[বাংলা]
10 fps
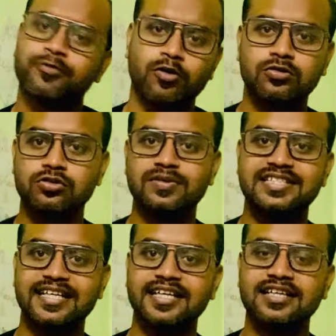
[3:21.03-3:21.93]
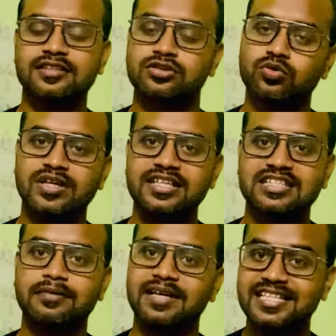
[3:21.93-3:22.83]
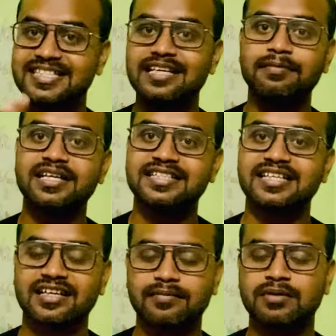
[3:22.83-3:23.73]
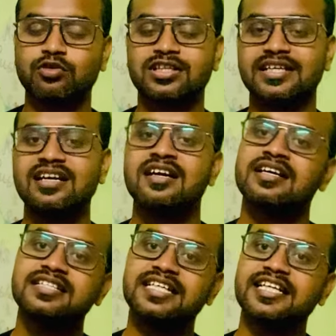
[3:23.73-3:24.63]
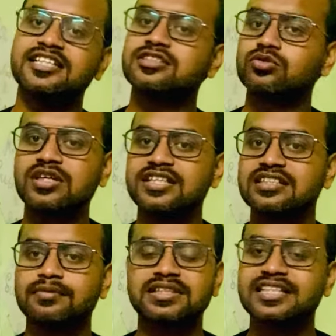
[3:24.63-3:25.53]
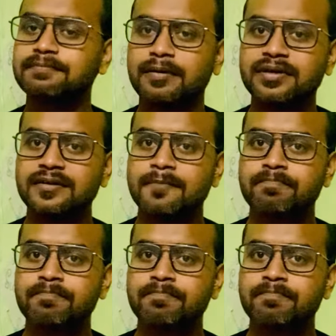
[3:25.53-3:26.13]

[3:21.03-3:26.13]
তখন তুমি জেনারেল স্টুডেন্ট হিসাবে মানে জিএমআর যেটাকে আমরা বলে থাকি জেনারেল স্টুডেন্ট হিসাবে সিট পাবে